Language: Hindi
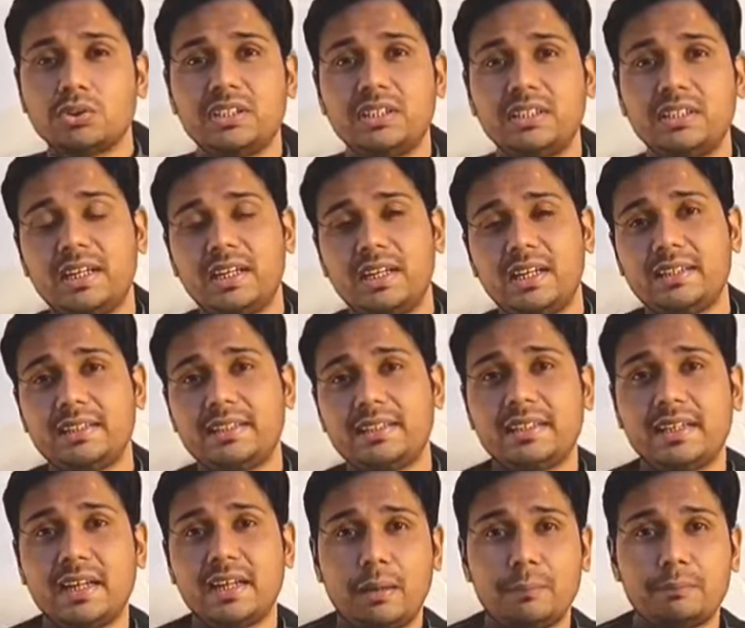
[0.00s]
उस दिन ये
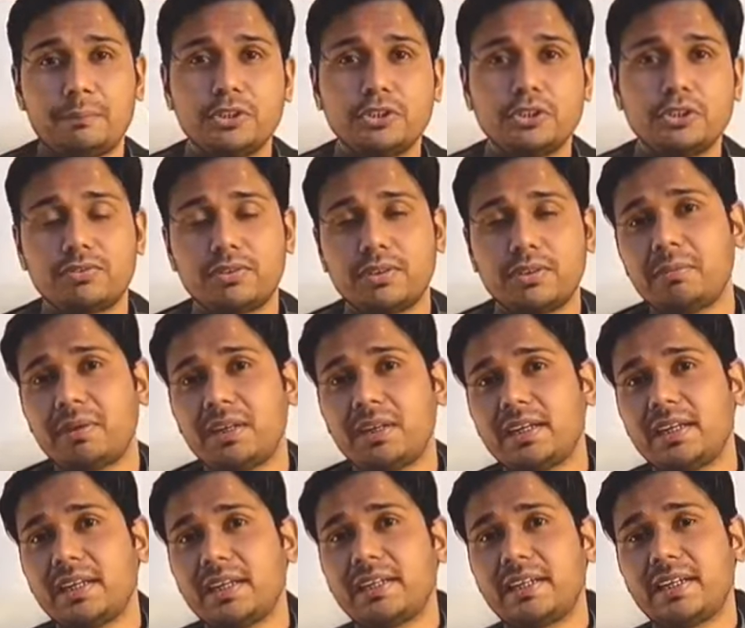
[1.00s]
लगेगी कि आपकी जो
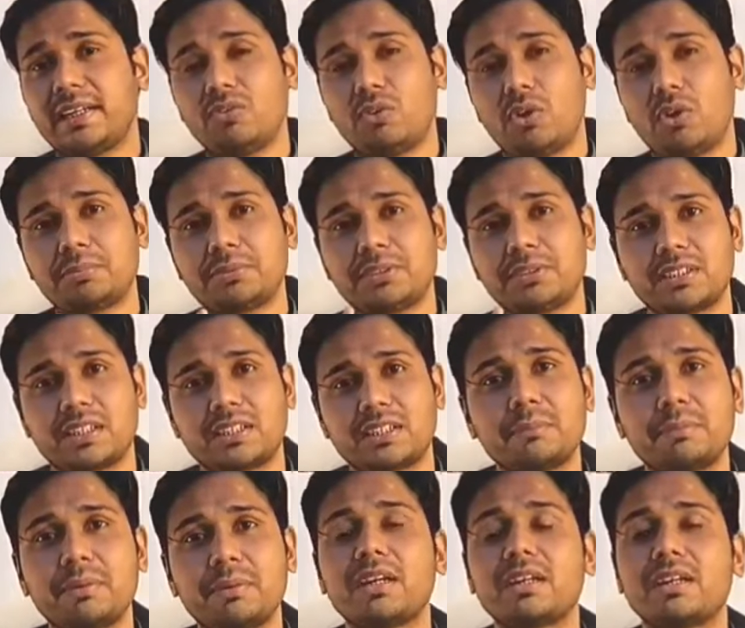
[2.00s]
फीमेल केट है वो आपसे
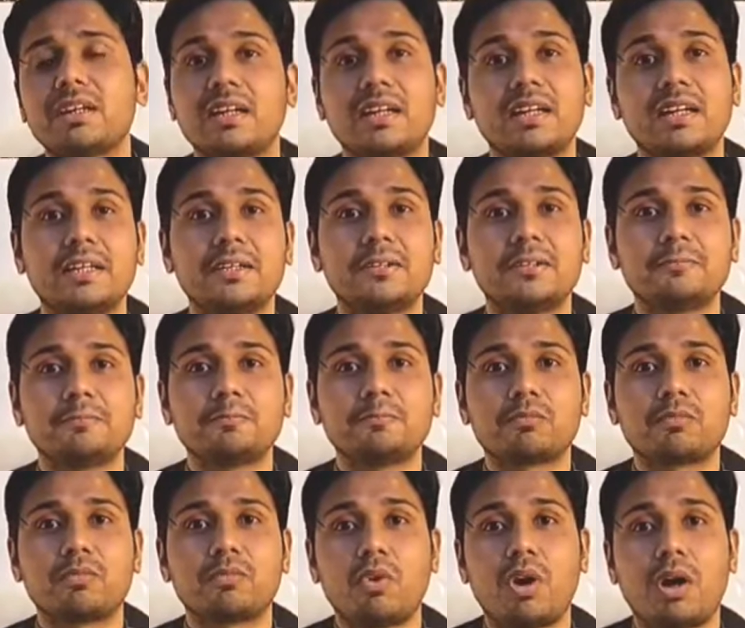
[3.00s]
ज्यादा प्यार कर रही है
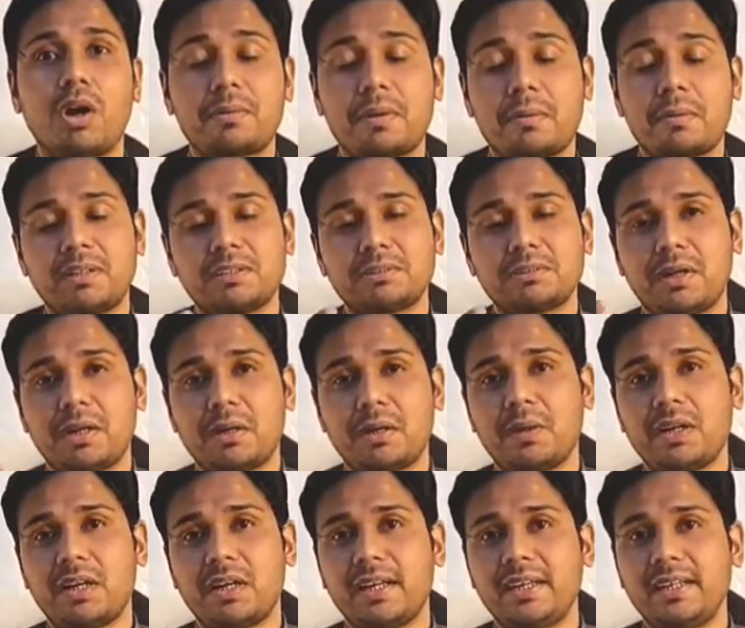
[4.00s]
वो आपके पास बार
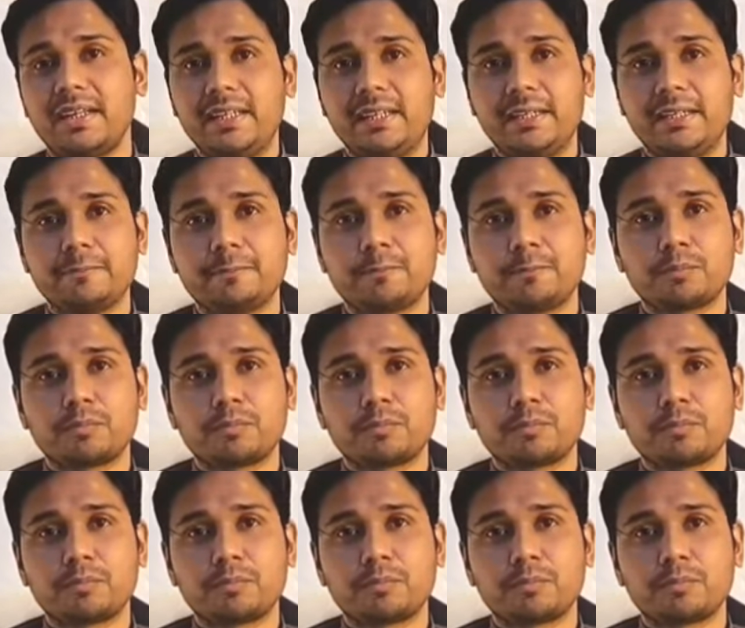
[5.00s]
बार आएगी